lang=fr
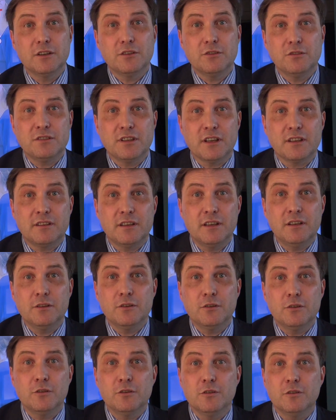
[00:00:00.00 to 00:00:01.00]
de certaines
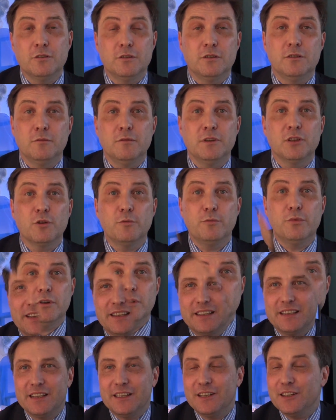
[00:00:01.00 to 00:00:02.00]
euh, métropoles.
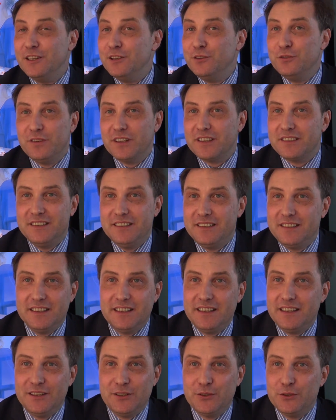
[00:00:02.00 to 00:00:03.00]

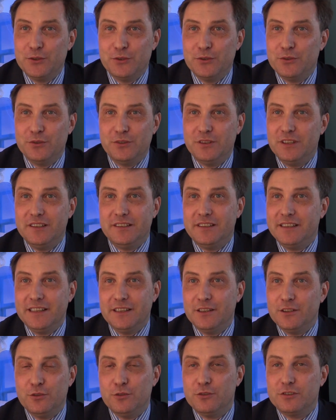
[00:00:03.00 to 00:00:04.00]
L'université
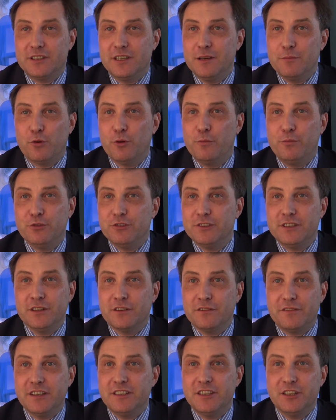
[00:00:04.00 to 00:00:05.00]
d'été, ce qui est proposé
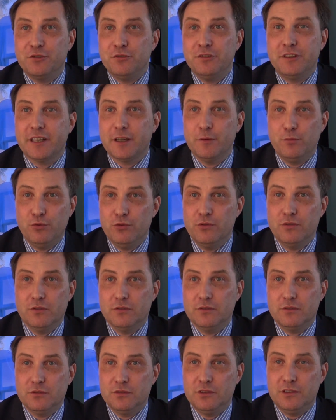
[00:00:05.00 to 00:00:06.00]
en fait est une tribune
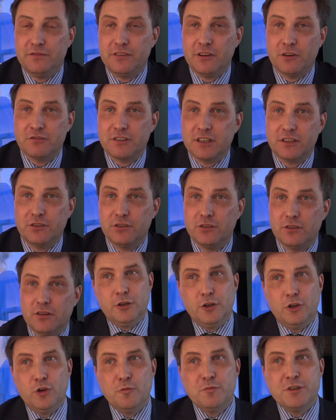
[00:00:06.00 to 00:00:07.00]
aux différents acteurs.
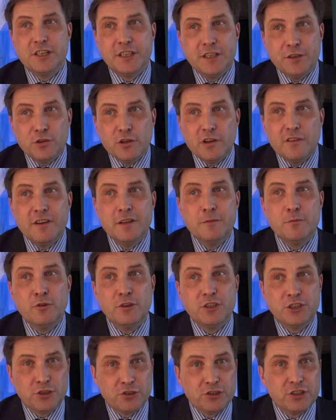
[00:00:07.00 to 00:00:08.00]
L'objectif de l'événement
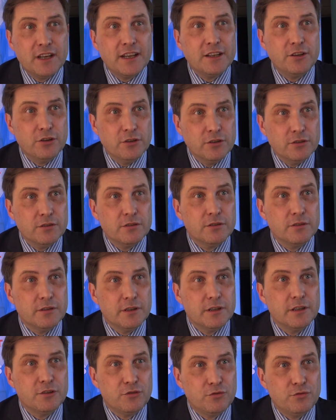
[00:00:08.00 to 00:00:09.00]
est de changer la donne.
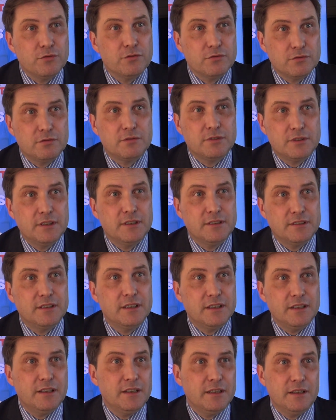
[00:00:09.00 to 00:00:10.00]

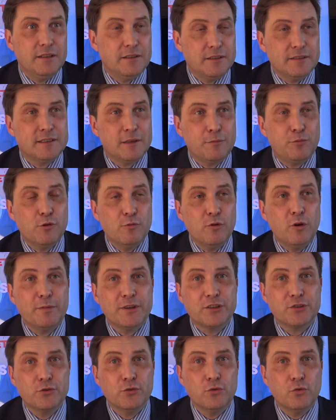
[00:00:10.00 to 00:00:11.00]
C'est simplement
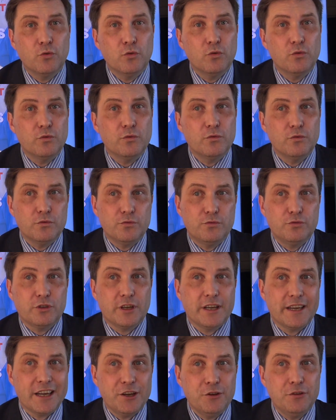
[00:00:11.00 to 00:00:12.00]
parce qu'on vous
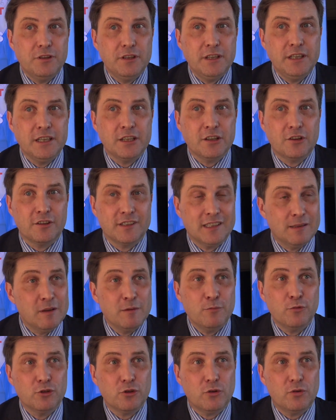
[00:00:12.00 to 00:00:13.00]
voudrais réunir dans un
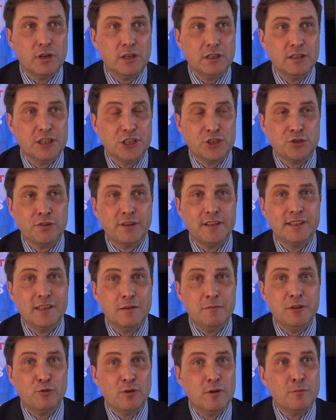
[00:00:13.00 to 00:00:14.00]
même endroit des gens qui
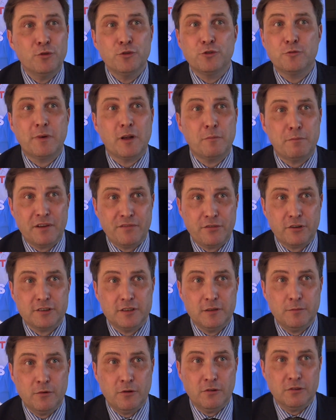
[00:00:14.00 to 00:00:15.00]
d'habituellement ne se parlent pas
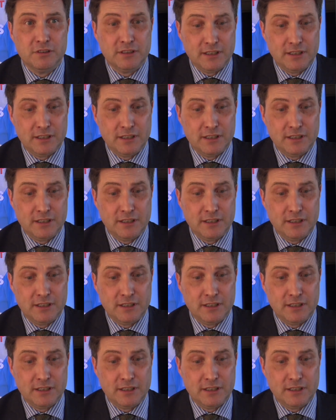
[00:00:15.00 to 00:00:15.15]
forcément,